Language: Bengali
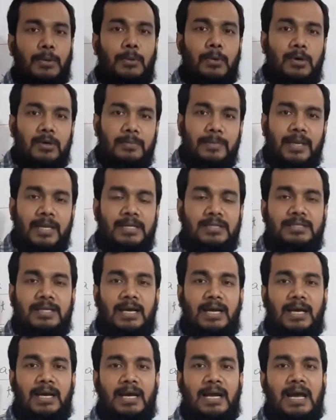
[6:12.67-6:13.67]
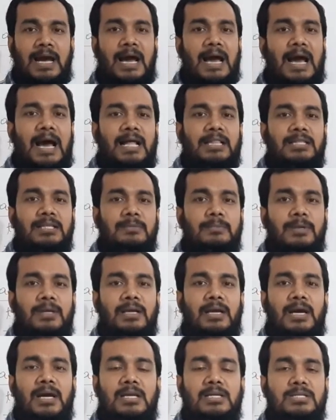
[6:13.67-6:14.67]
গড় বেগটা আদিবেগ
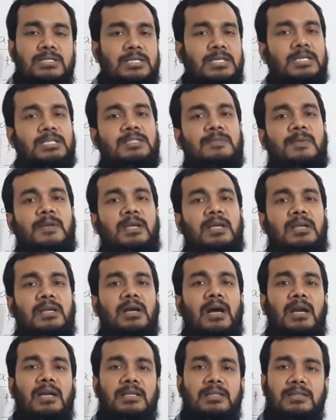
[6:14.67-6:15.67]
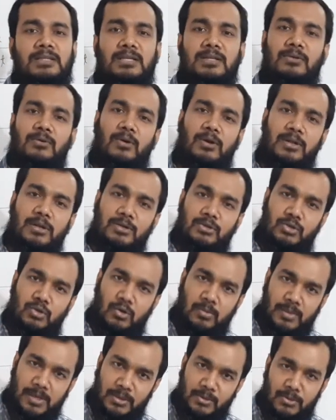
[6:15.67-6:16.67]
আর শেষ বেগের গাণিতিক গড়ের
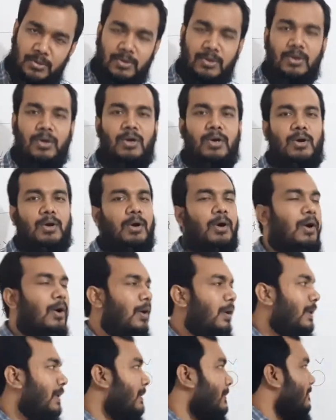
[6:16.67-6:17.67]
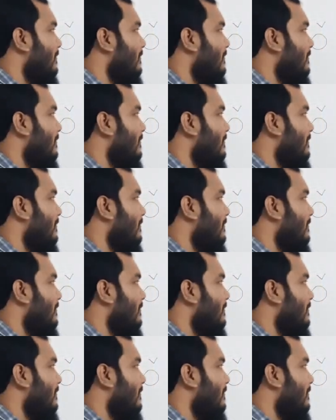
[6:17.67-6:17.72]
সমানও হয়